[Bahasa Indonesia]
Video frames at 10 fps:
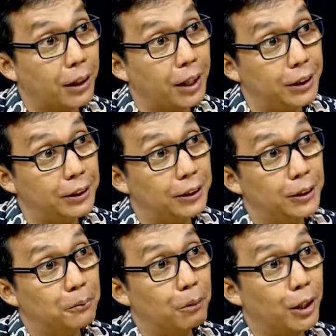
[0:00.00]
kali
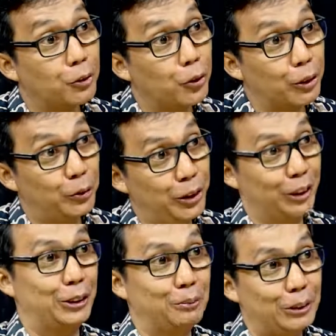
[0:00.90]
hmm. melakukan ujaran
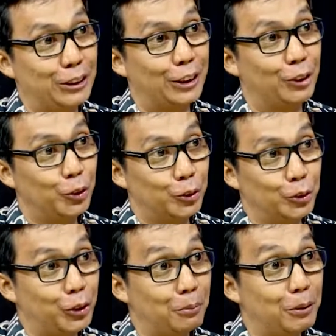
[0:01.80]
kebencian, hmm.
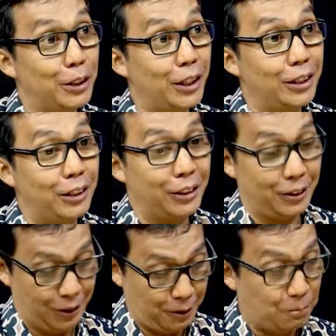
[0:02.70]
sudah menjadi
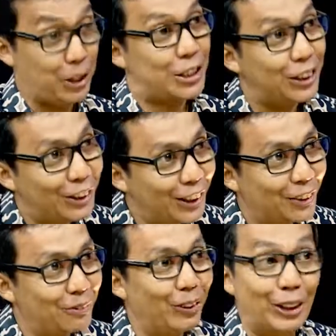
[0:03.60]
passion dia bahwa hmm.